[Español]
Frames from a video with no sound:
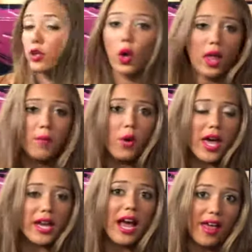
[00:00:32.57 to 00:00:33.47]
toda
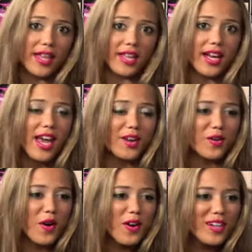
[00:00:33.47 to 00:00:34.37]
mujer ha de tener,
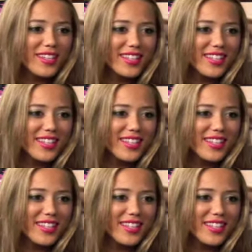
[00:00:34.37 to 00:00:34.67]
¿no? Es la